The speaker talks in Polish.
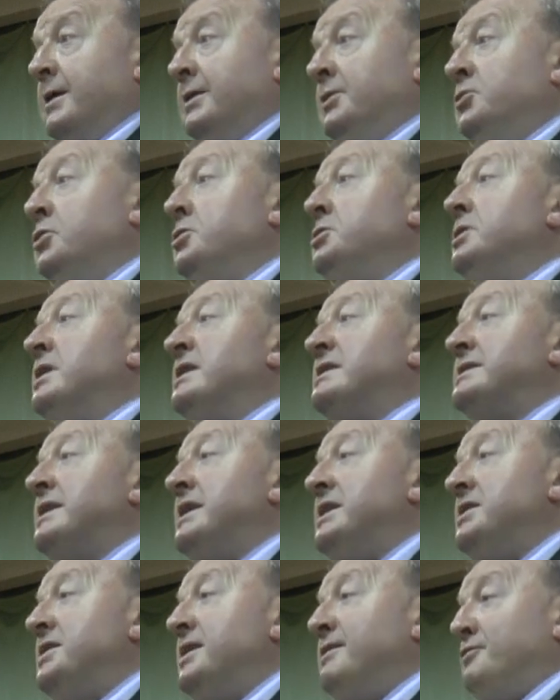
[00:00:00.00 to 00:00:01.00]
no i
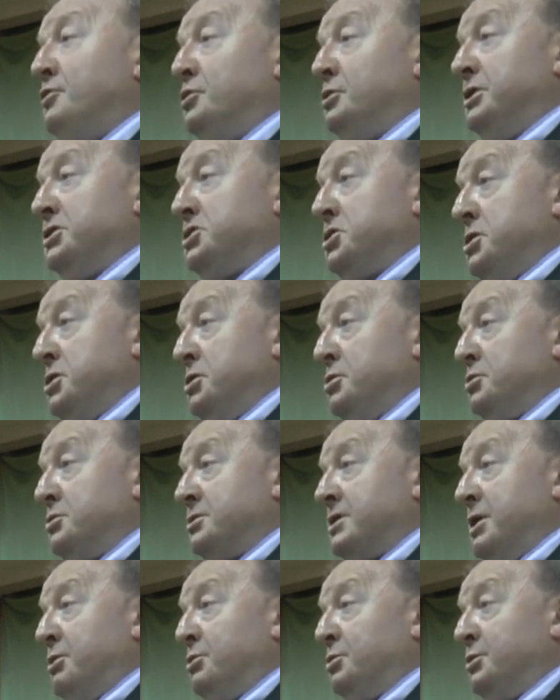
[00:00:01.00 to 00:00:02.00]
SLD w ogóle się nie
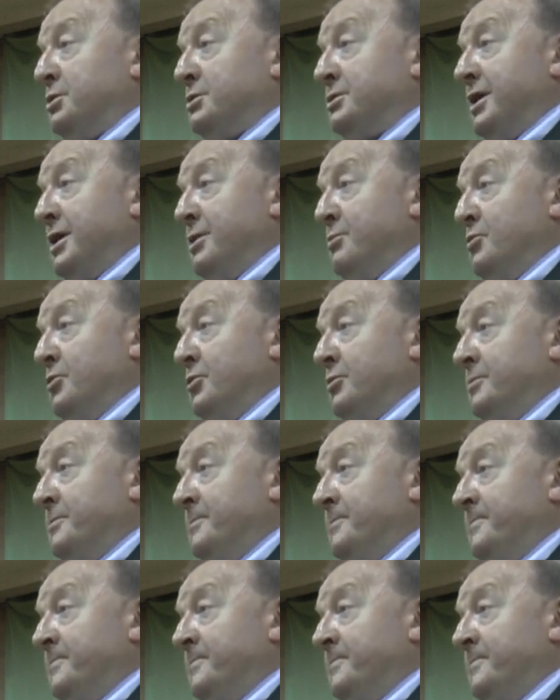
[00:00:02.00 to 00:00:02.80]
dostało do Sejmu.